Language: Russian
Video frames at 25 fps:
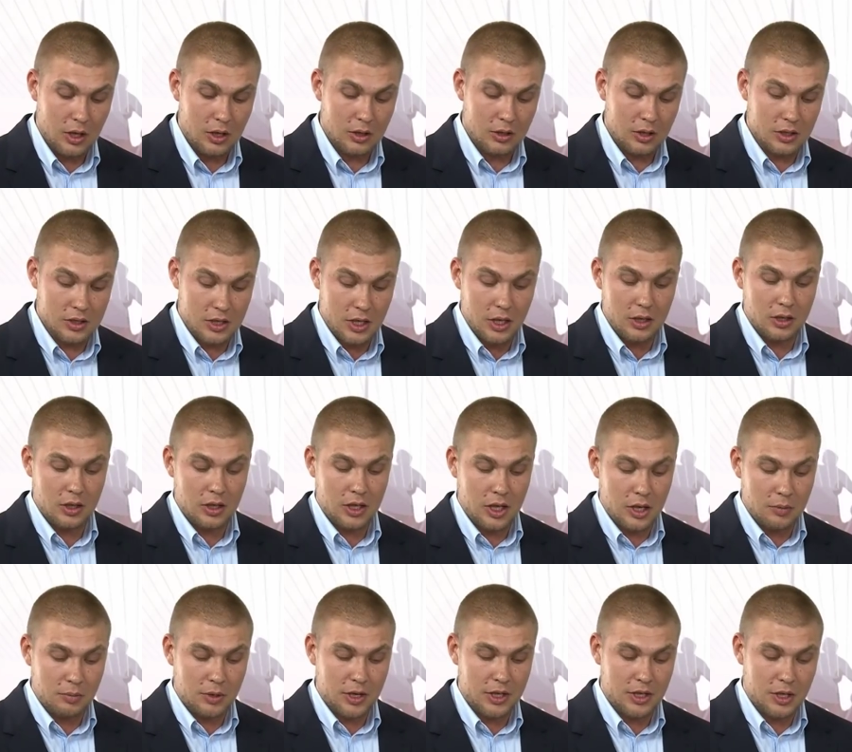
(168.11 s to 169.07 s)
Назрела
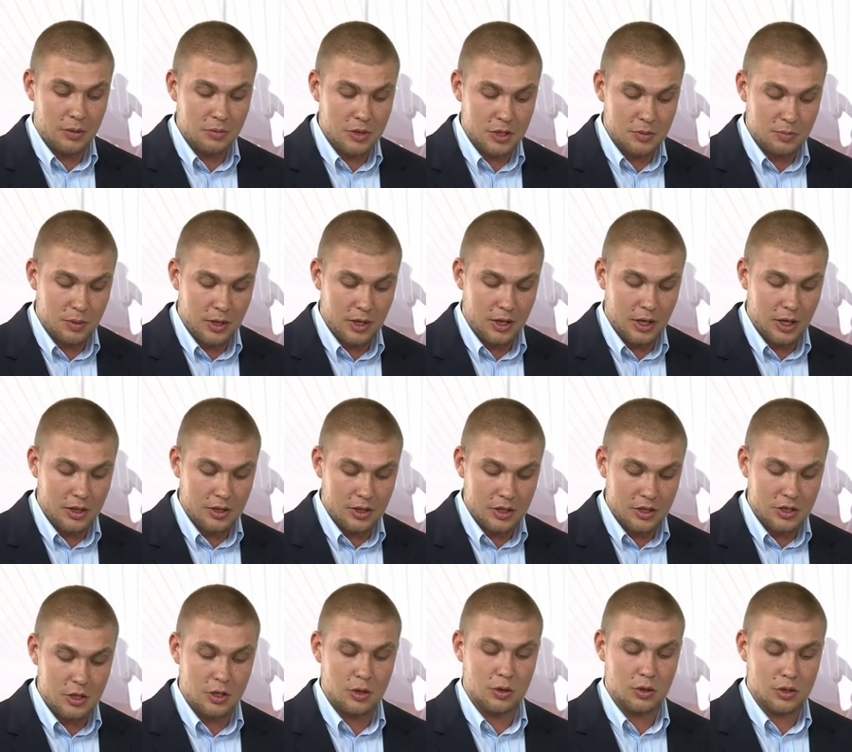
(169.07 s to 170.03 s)
необходимость
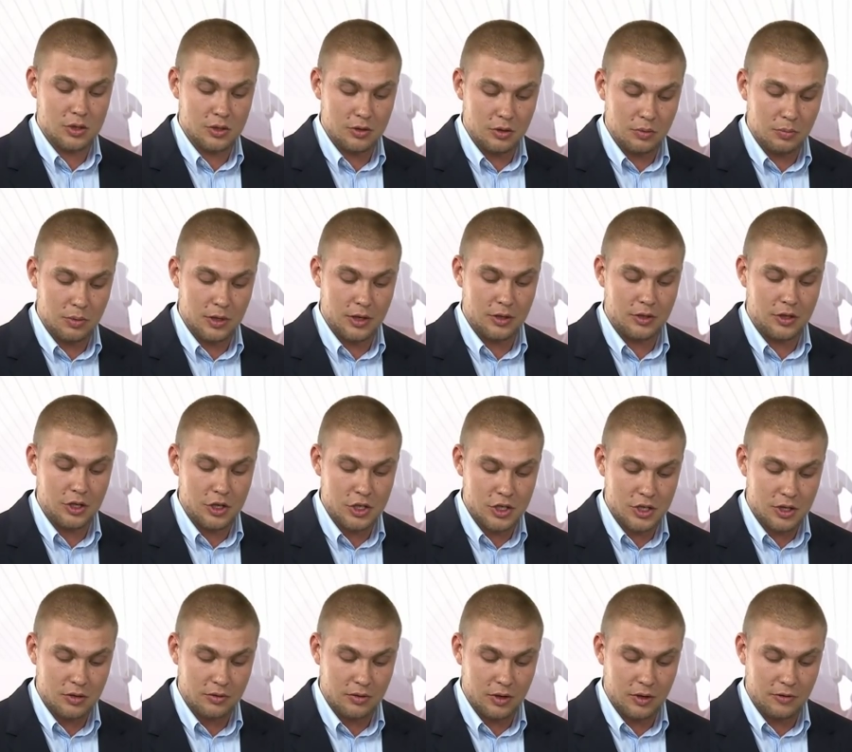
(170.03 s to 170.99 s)
принятия серьезного
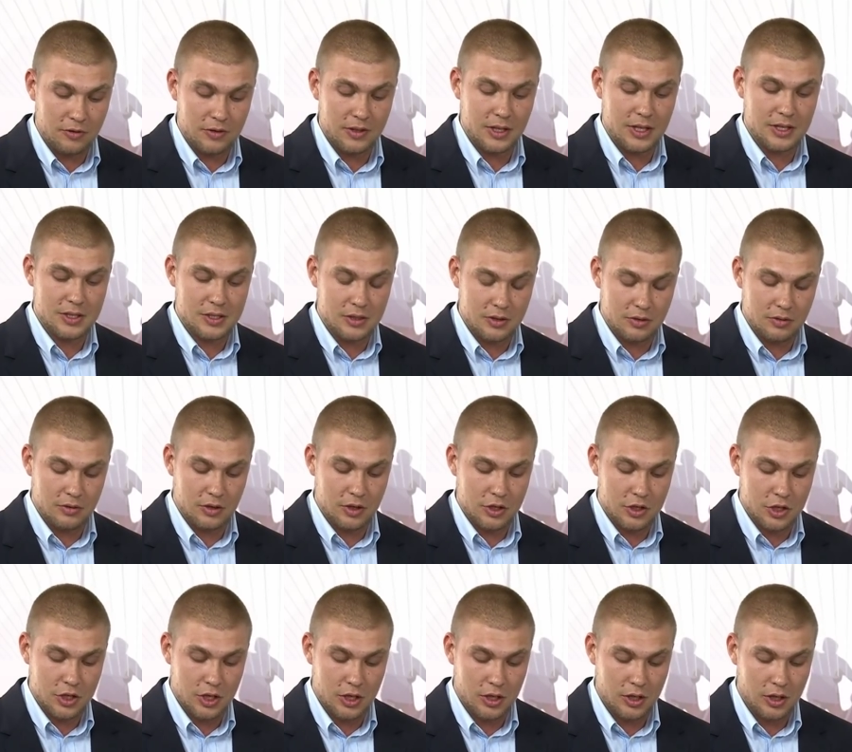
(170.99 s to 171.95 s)
политического и финансового
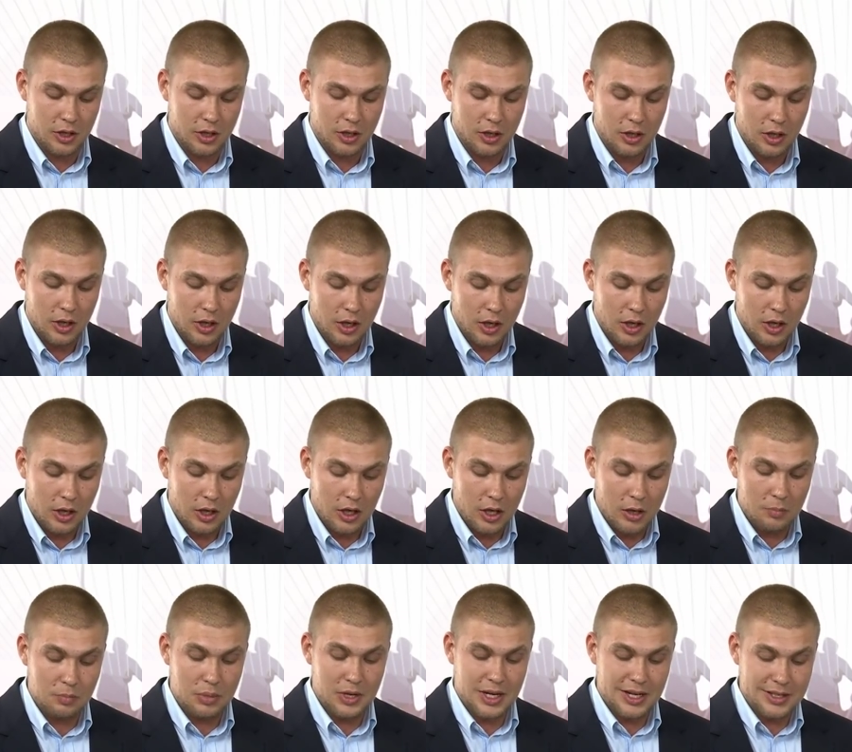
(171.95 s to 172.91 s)
решения. И
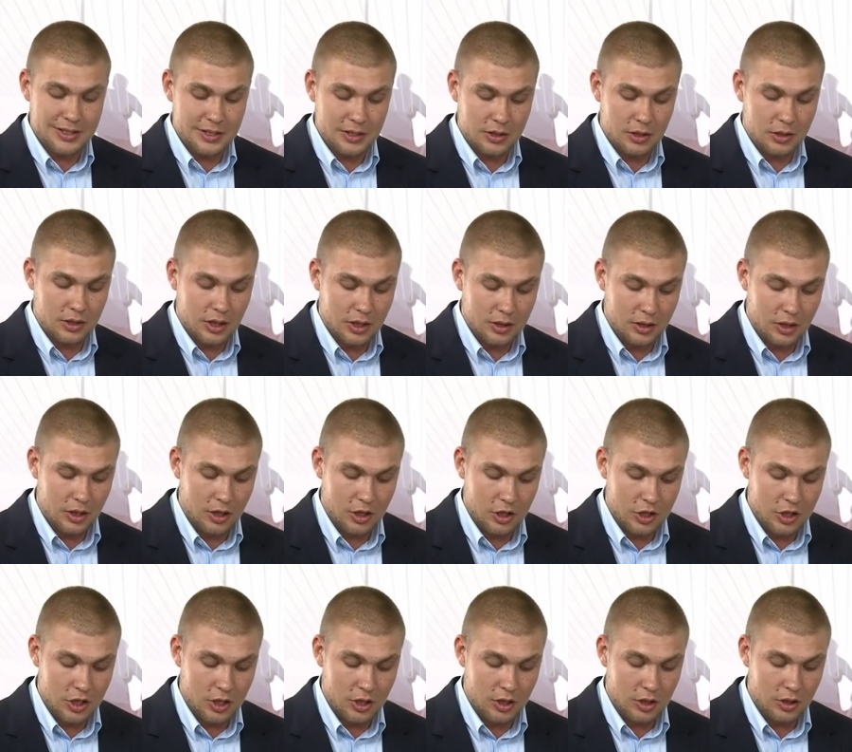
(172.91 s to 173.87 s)
опираться на данное
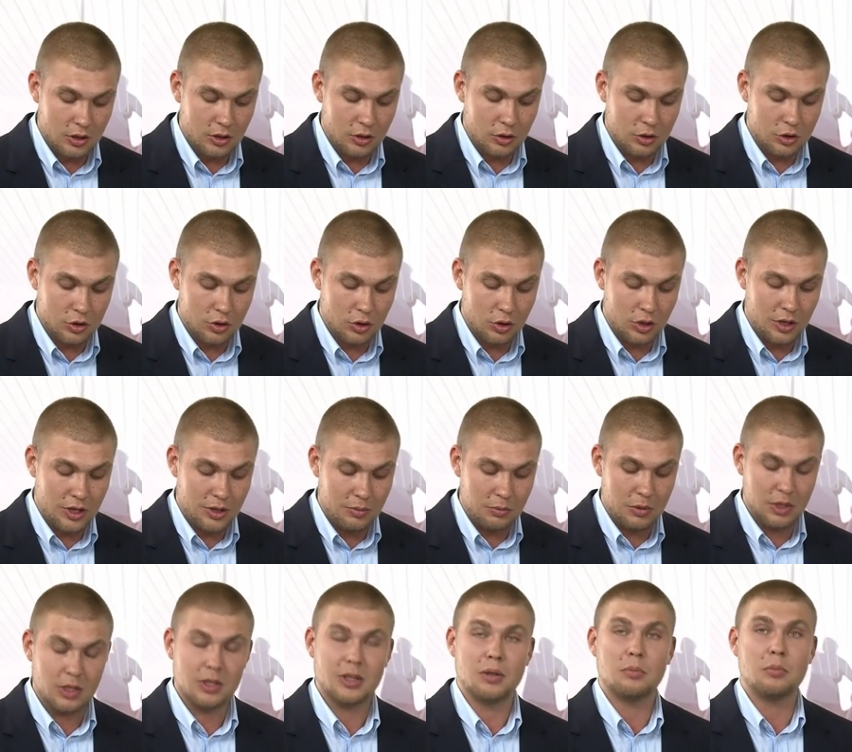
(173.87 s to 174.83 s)
решение должно
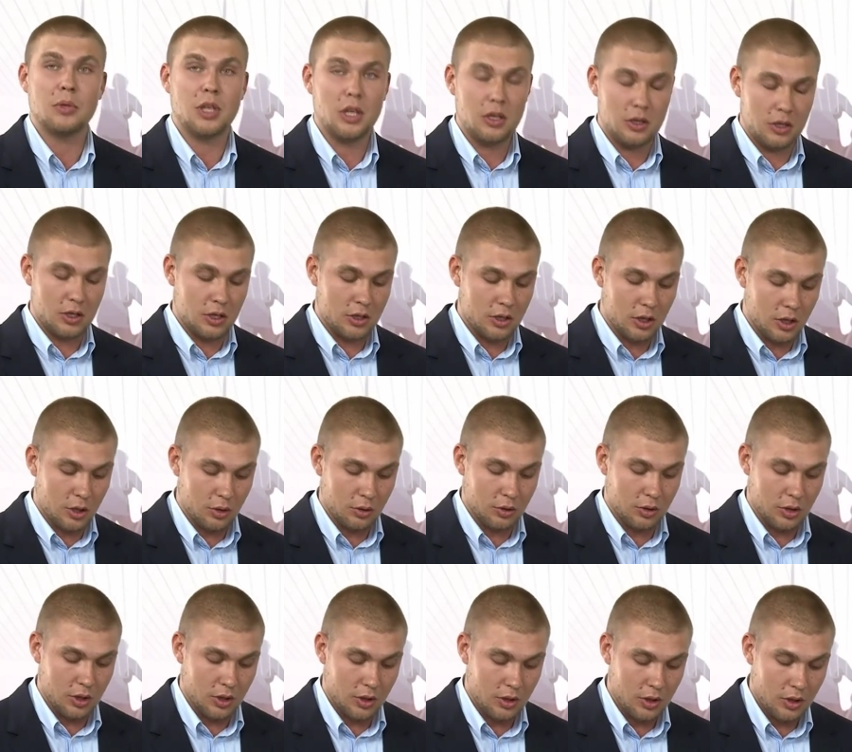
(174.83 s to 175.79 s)
именно на мнение
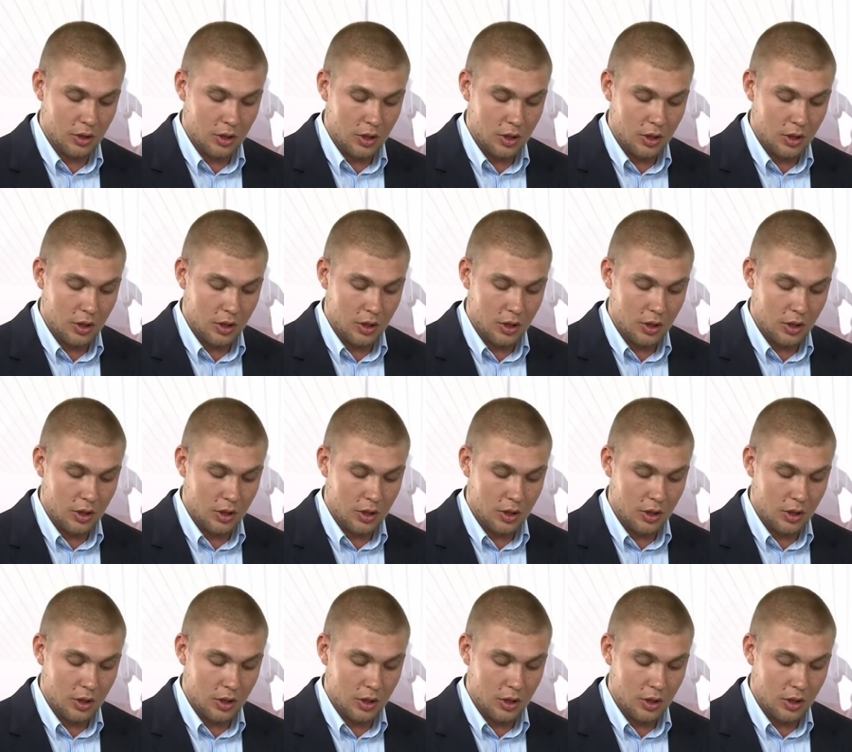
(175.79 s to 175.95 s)
народа.